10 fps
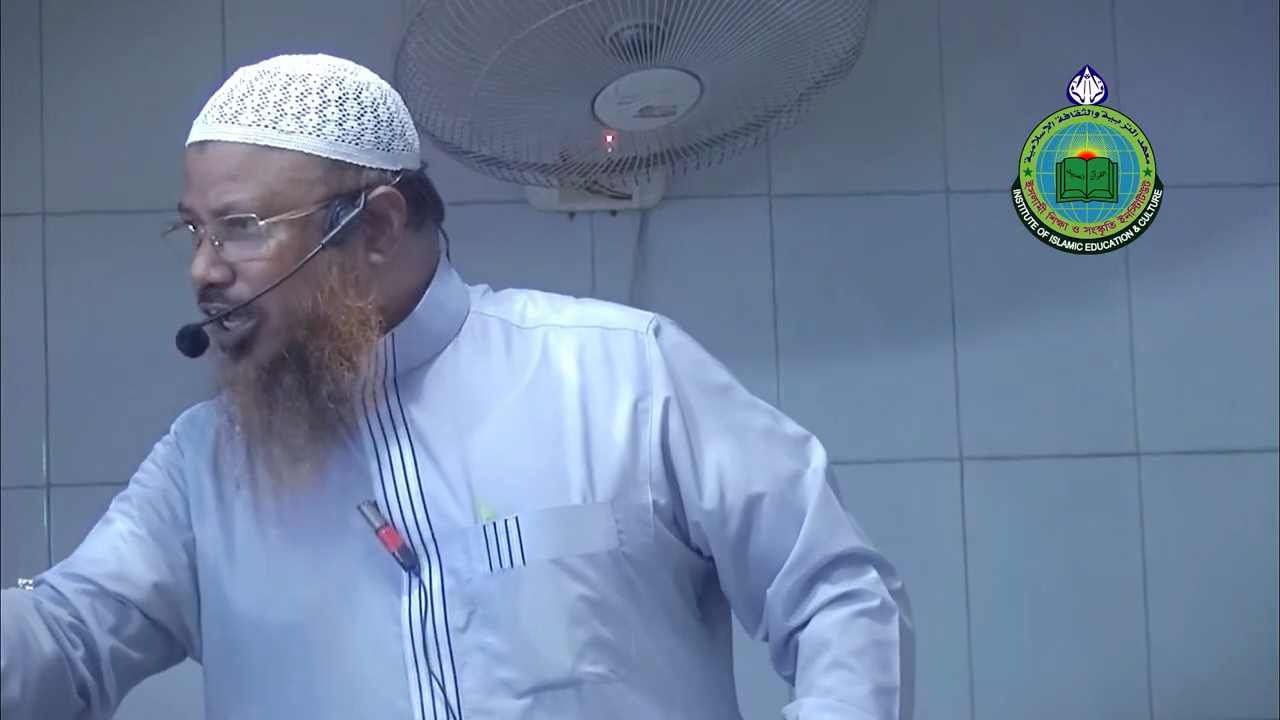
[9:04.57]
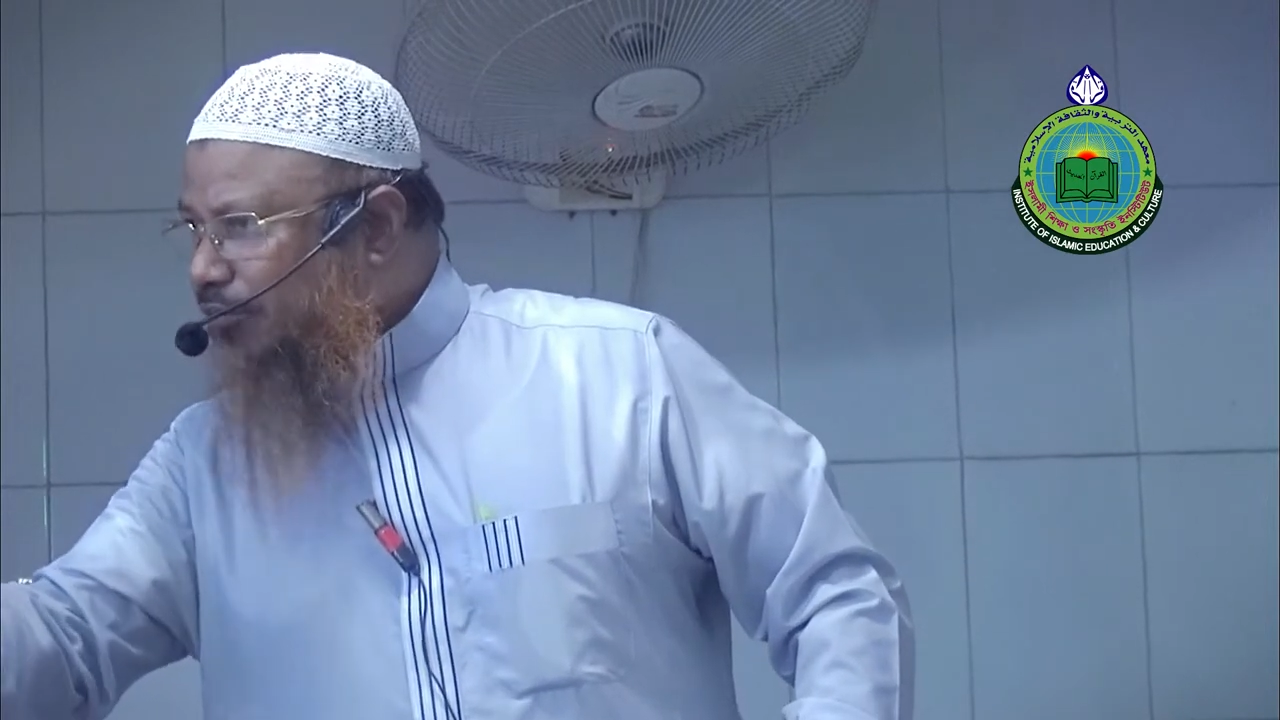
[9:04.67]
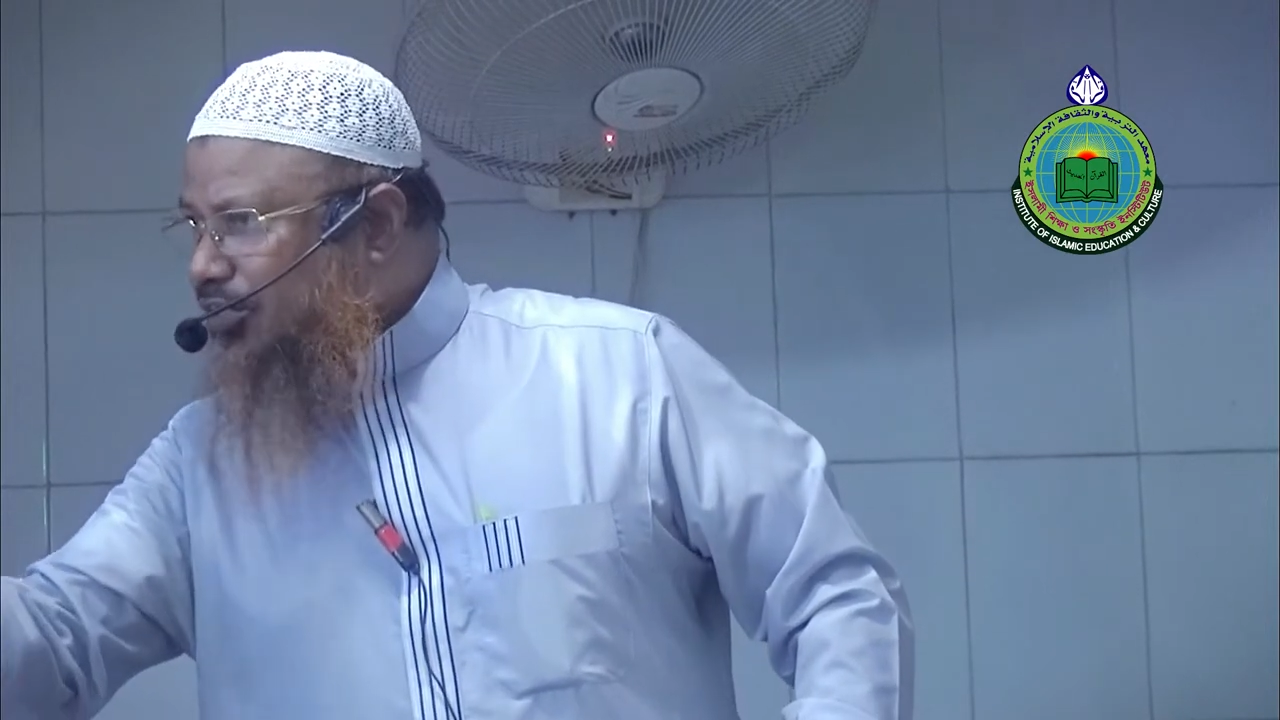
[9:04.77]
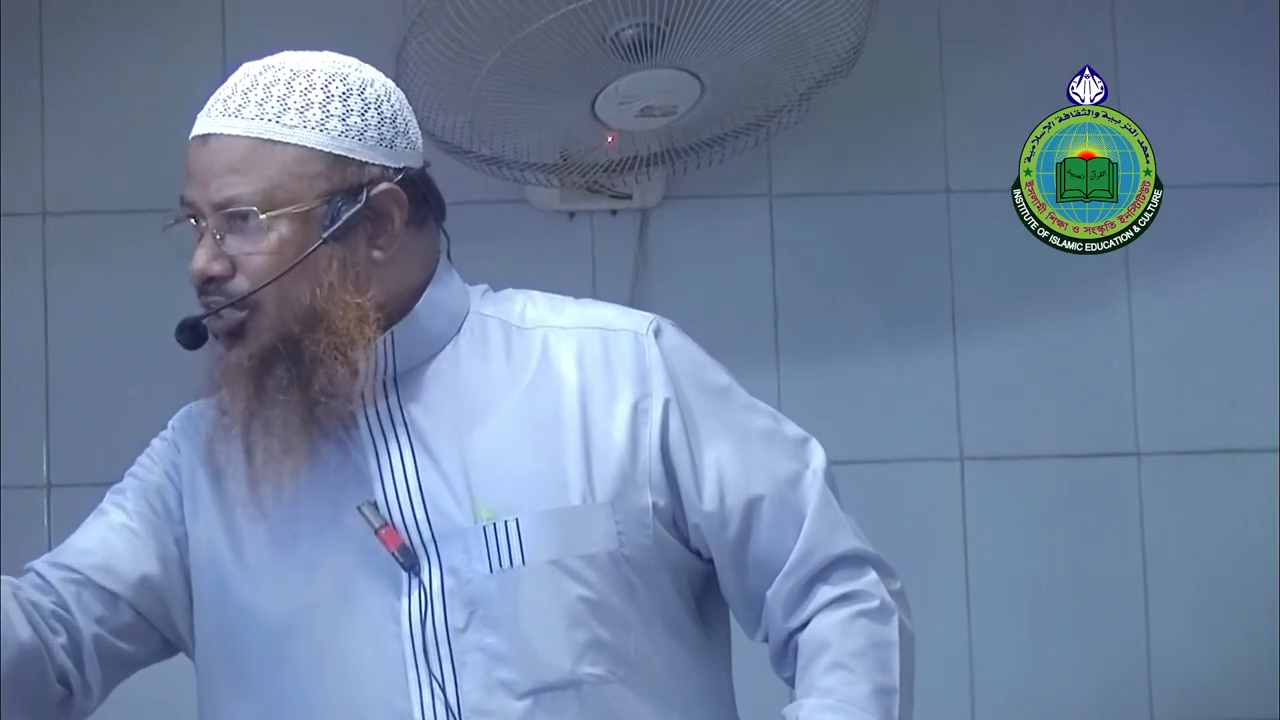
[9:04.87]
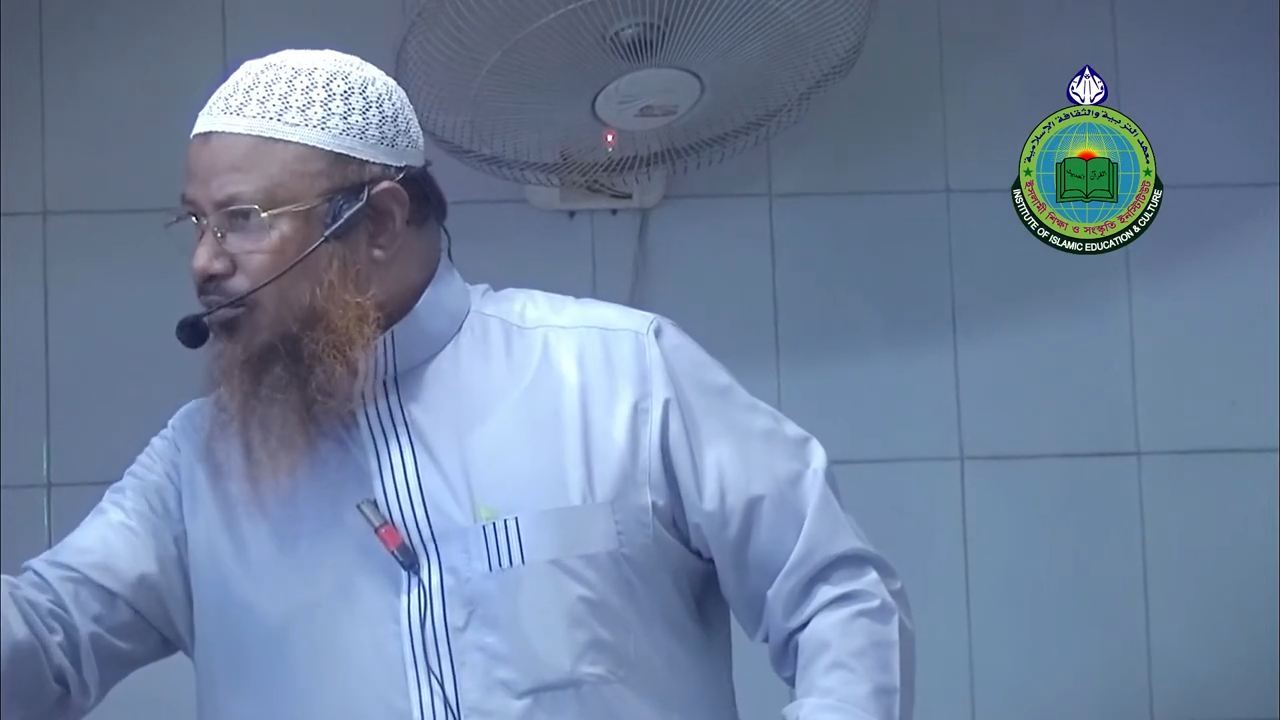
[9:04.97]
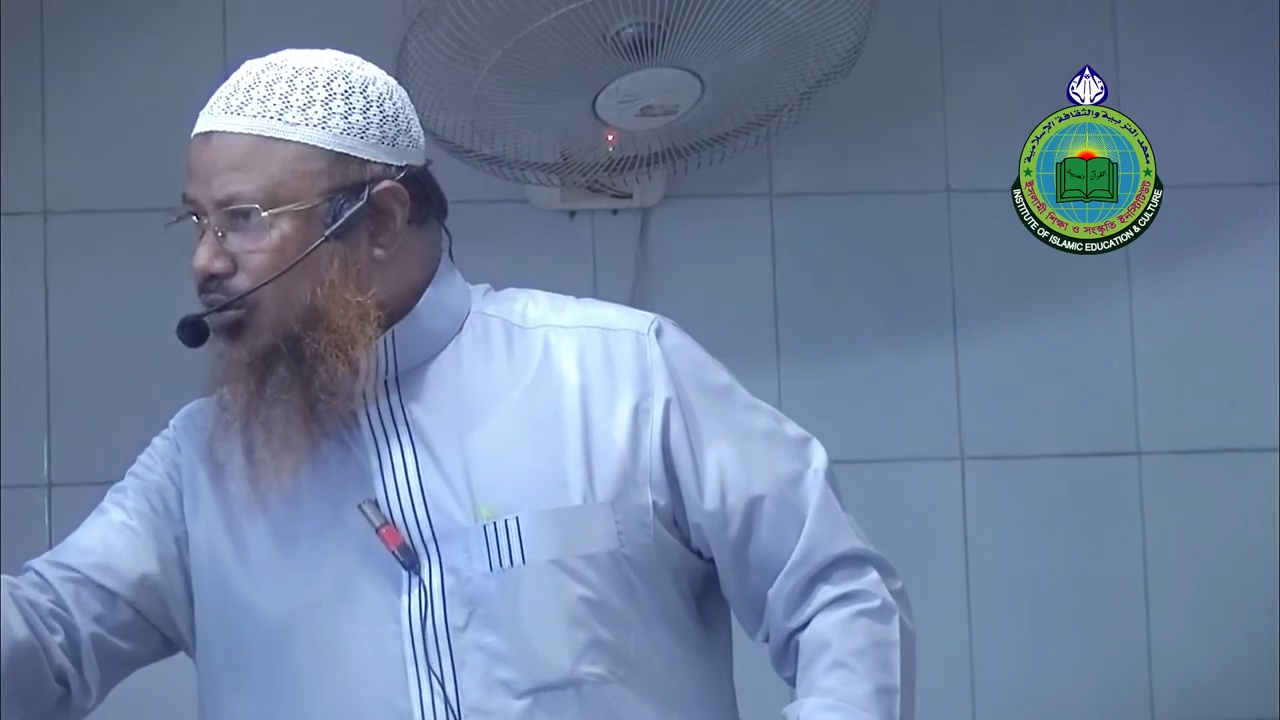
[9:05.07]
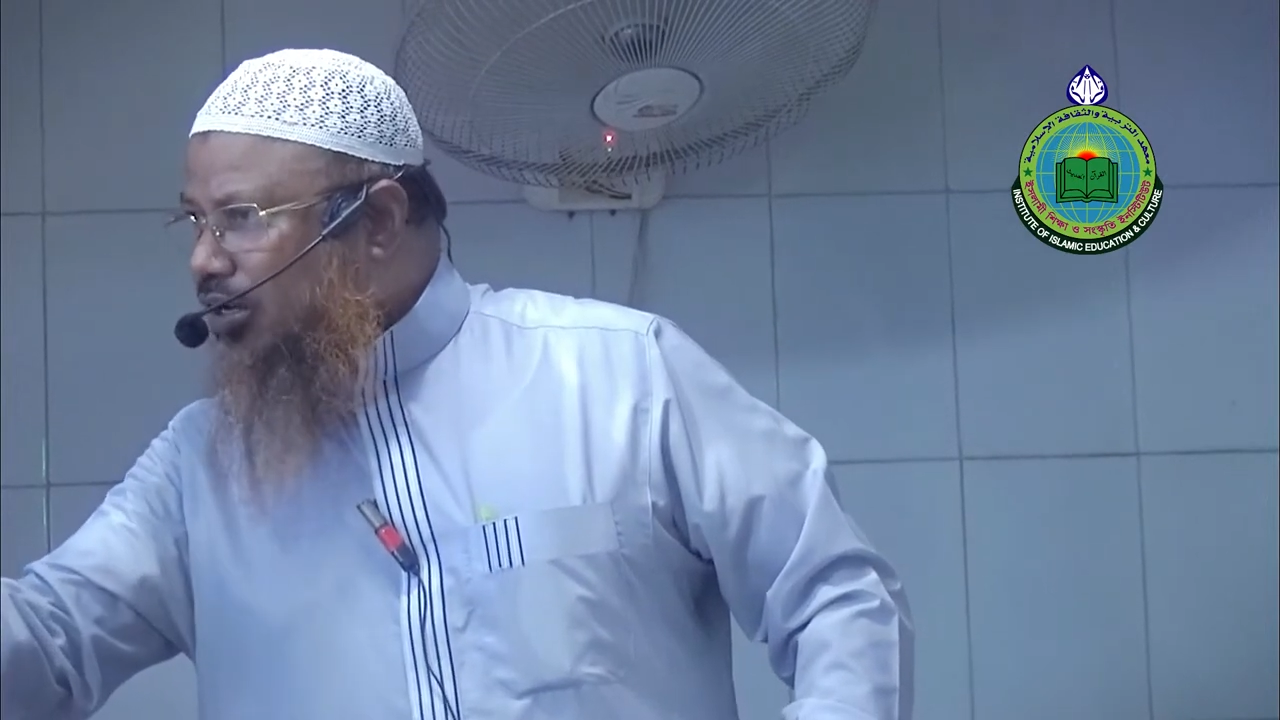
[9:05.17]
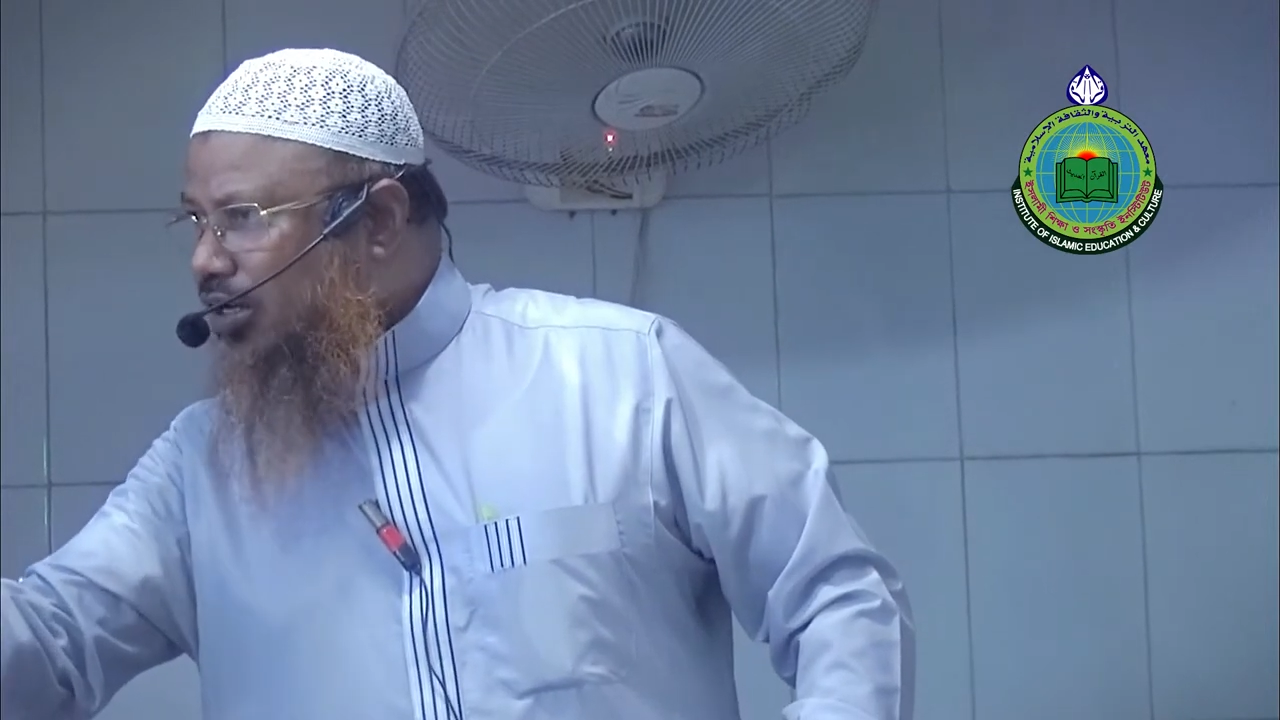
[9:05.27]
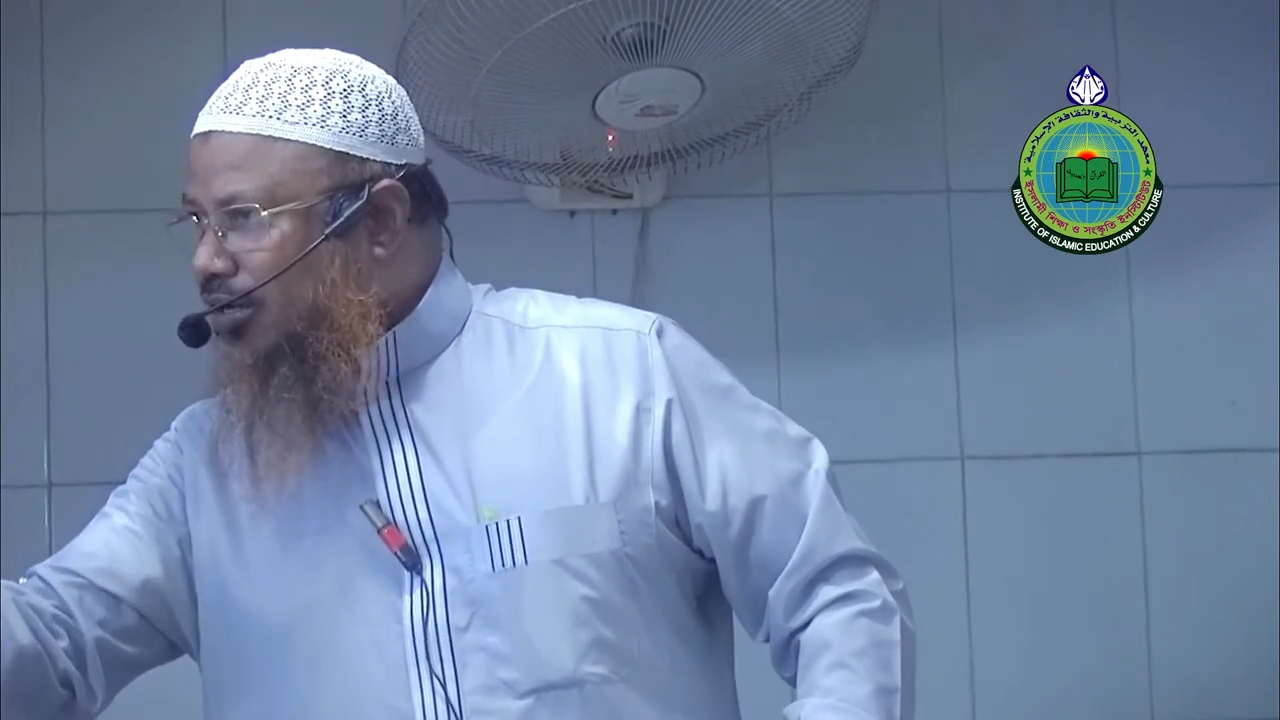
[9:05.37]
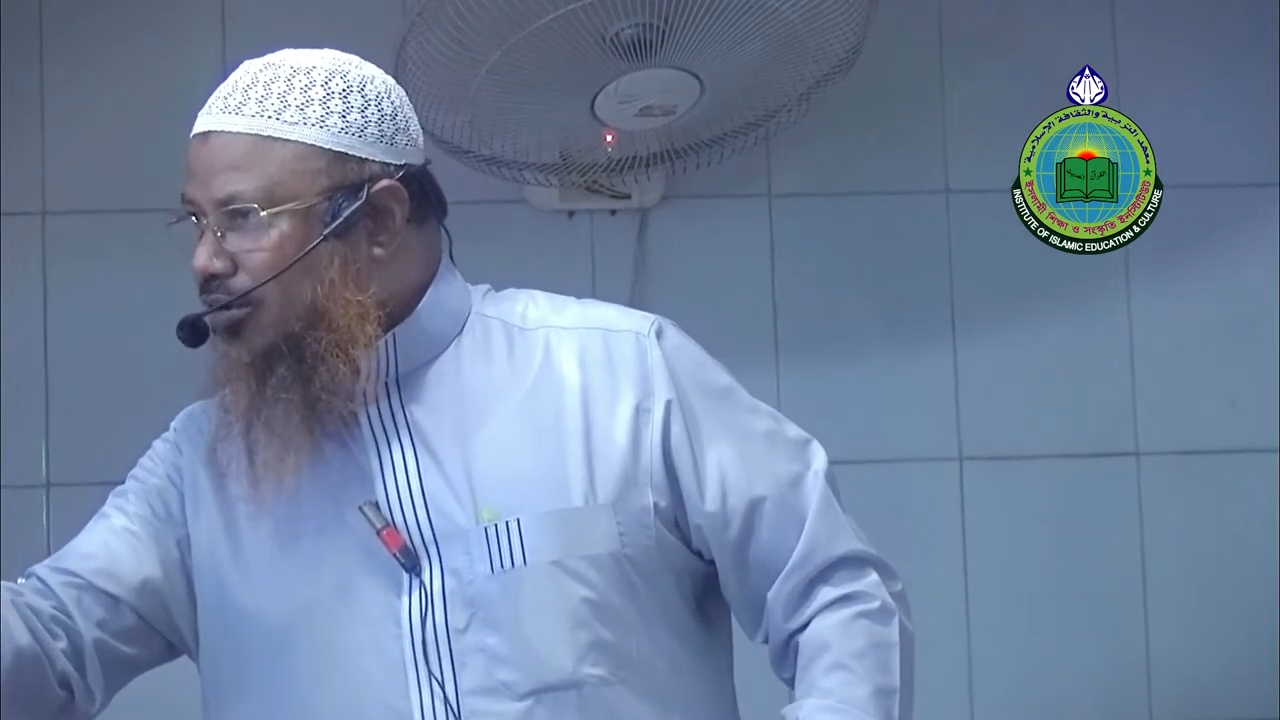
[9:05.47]
খাবিজা
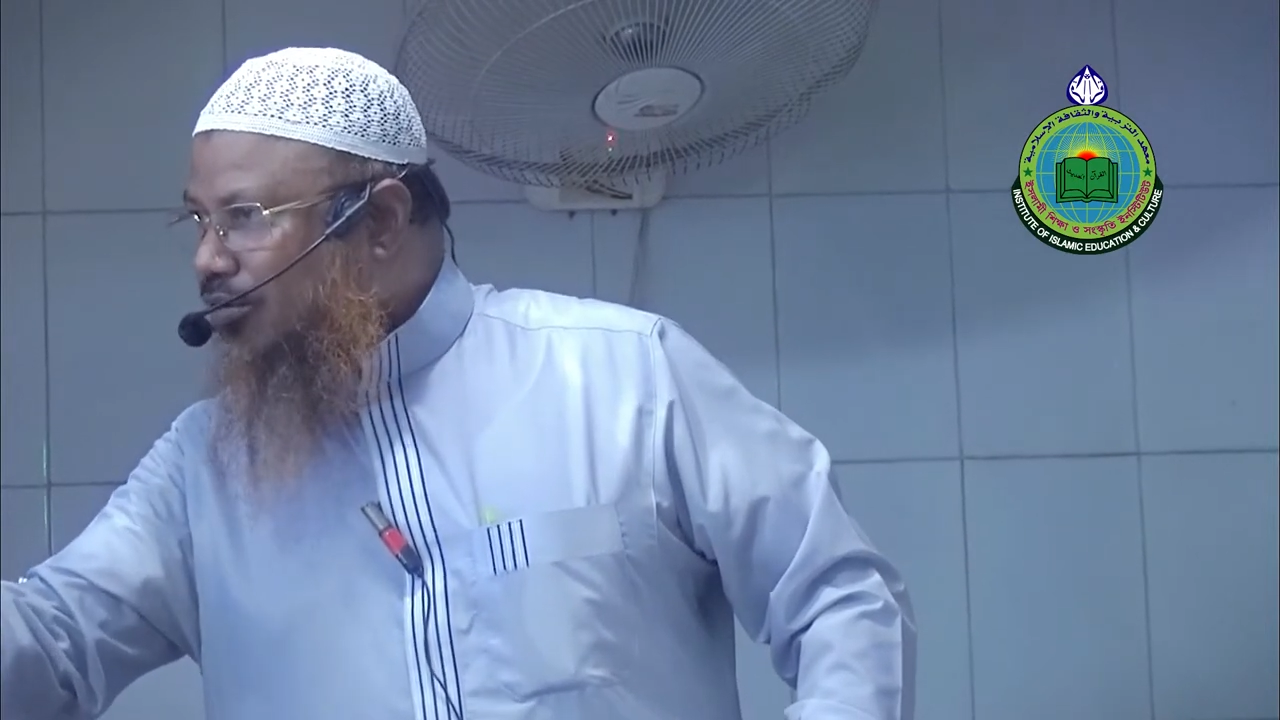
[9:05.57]
বললেন